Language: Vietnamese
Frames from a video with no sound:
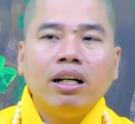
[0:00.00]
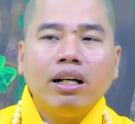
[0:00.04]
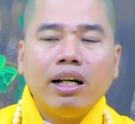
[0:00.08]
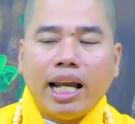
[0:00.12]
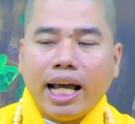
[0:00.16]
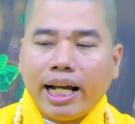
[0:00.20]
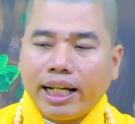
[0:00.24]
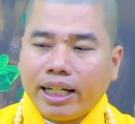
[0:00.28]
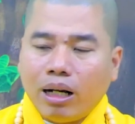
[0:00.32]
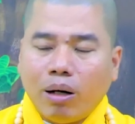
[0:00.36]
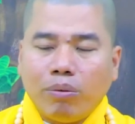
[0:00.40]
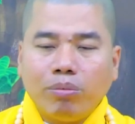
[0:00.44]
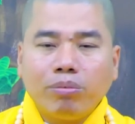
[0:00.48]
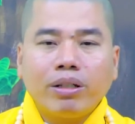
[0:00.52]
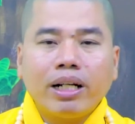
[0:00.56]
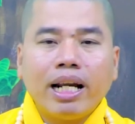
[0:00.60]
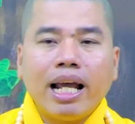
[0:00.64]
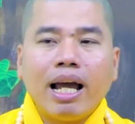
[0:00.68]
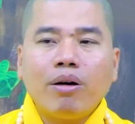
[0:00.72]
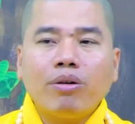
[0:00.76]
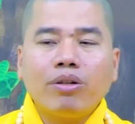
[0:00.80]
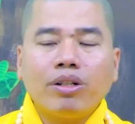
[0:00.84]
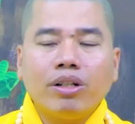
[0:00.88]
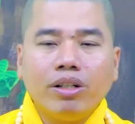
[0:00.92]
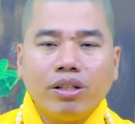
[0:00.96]
Lặt cọng
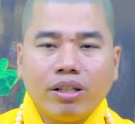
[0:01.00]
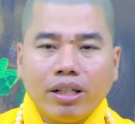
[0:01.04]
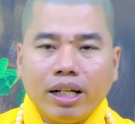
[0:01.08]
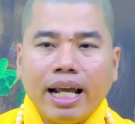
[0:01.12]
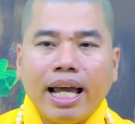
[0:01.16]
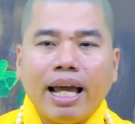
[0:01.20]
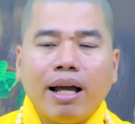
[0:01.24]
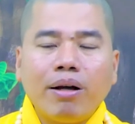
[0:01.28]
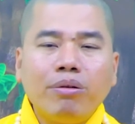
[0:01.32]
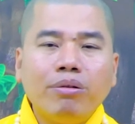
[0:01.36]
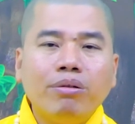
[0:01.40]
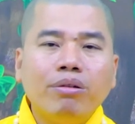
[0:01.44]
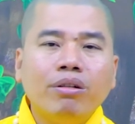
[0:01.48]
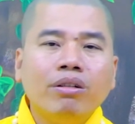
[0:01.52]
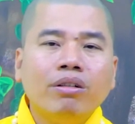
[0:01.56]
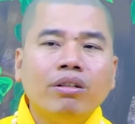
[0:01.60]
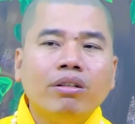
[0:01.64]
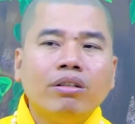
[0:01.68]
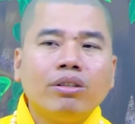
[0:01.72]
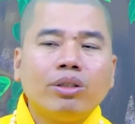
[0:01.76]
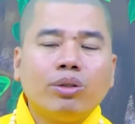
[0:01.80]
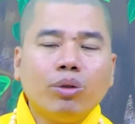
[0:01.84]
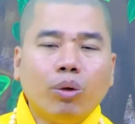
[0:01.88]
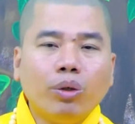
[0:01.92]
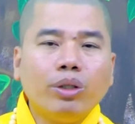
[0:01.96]
rau, rửa rau,
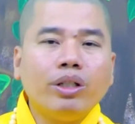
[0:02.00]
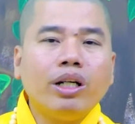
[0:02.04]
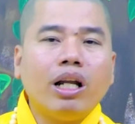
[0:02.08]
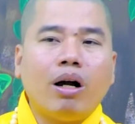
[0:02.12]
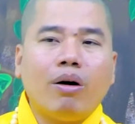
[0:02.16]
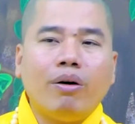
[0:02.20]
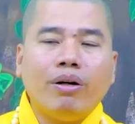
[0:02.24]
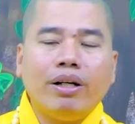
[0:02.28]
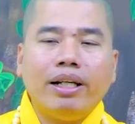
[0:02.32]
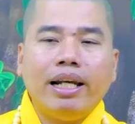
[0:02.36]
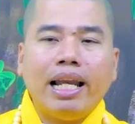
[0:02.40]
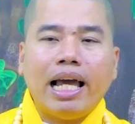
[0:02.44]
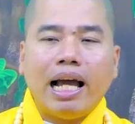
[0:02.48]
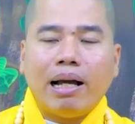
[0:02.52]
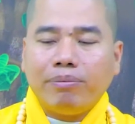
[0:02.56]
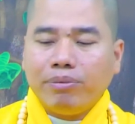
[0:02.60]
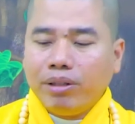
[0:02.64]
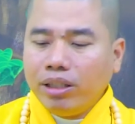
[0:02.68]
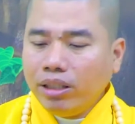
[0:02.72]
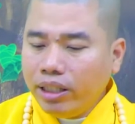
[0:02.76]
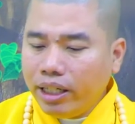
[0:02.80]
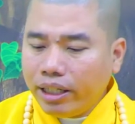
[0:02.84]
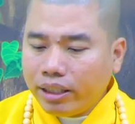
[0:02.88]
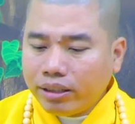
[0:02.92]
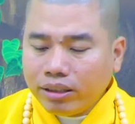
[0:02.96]
chùi nồi,
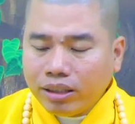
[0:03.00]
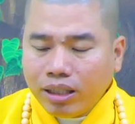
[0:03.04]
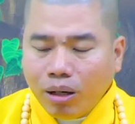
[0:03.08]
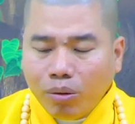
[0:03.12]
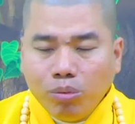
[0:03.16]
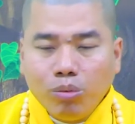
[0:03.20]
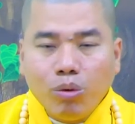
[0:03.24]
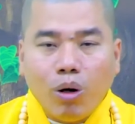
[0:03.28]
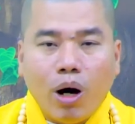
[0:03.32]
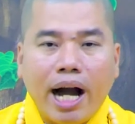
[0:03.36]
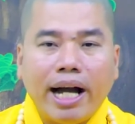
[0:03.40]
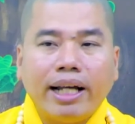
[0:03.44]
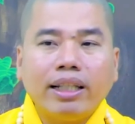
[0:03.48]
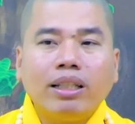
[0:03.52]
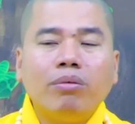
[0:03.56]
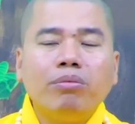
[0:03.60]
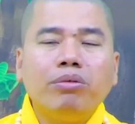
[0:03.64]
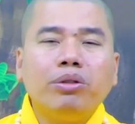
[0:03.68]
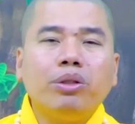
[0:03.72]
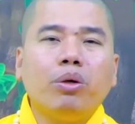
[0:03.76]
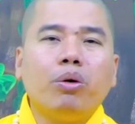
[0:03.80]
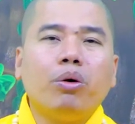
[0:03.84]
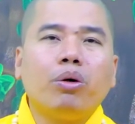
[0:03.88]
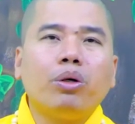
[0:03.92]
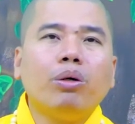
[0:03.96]
làm những việc công quả
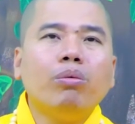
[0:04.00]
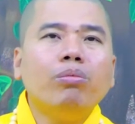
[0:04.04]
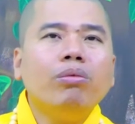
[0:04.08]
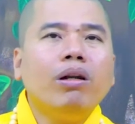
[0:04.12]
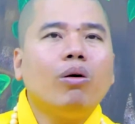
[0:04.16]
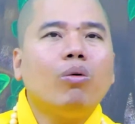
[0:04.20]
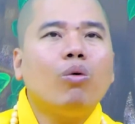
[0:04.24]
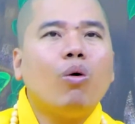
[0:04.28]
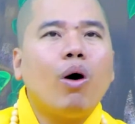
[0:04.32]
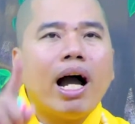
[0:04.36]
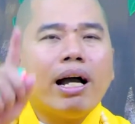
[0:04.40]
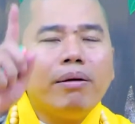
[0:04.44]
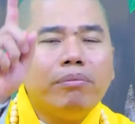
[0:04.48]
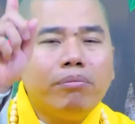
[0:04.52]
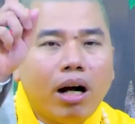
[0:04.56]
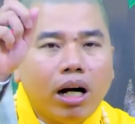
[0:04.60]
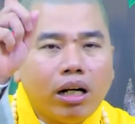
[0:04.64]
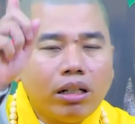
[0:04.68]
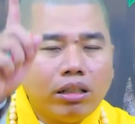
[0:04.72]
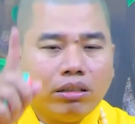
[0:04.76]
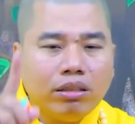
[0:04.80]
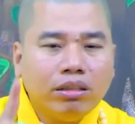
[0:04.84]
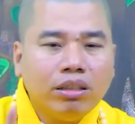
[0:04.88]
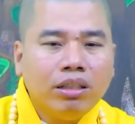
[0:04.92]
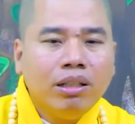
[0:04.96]
trong chùa, đúng là quá
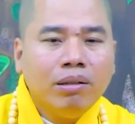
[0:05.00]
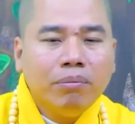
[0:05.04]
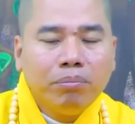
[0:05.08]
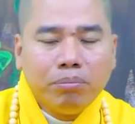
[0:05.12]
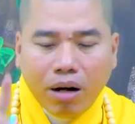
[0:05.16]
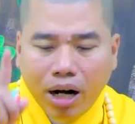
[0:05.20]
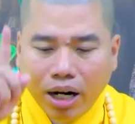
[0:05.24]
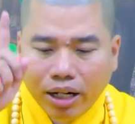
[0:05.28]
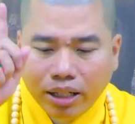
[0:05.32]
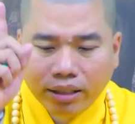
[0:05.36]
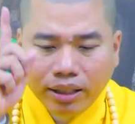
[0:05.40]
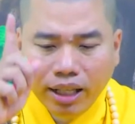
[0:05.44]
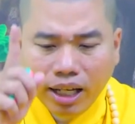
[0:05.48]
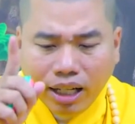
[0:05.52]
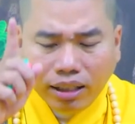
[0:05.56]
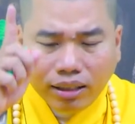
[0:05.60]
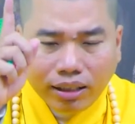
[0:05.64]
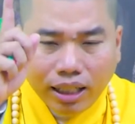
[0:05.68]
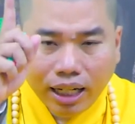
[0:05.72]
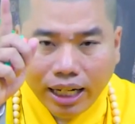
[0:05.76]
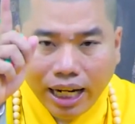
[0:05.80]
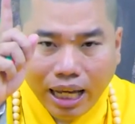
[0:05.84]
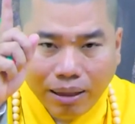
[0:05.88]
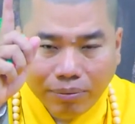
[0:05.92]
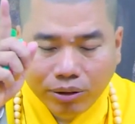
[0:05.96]
mừng. Mừng
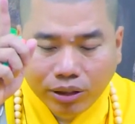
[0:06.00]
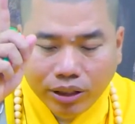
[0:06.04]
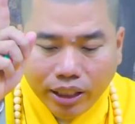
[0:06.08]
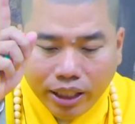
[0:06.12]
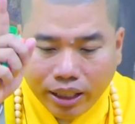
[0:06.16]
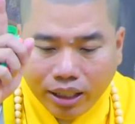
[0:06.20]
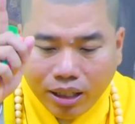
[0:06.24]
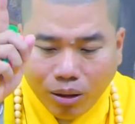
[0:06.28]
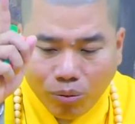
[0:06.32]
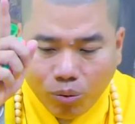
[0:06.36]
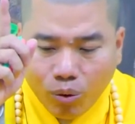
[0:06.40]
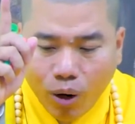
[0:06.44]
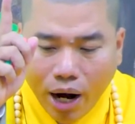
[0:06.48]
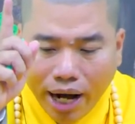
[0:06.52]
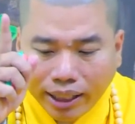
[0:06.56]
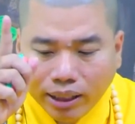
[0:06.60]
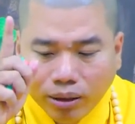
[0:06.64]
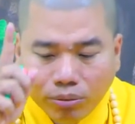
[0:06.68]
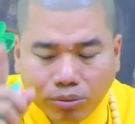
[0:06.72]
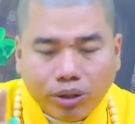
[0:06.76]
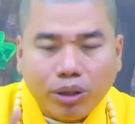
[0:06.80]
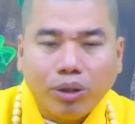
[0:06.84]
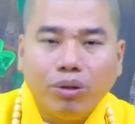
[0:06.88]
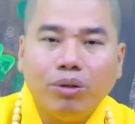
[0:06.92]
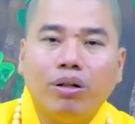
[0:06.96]
nhất là làm được việc công quả
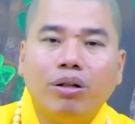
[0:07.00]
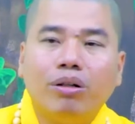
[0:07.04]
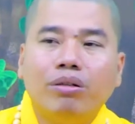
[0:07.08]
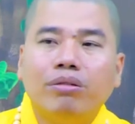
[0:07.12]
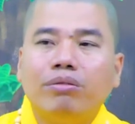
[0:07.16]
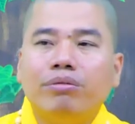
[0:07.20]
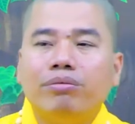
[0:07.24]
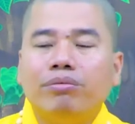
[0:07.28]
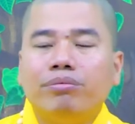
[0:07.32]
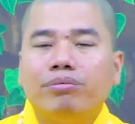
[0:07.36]
trong chùa.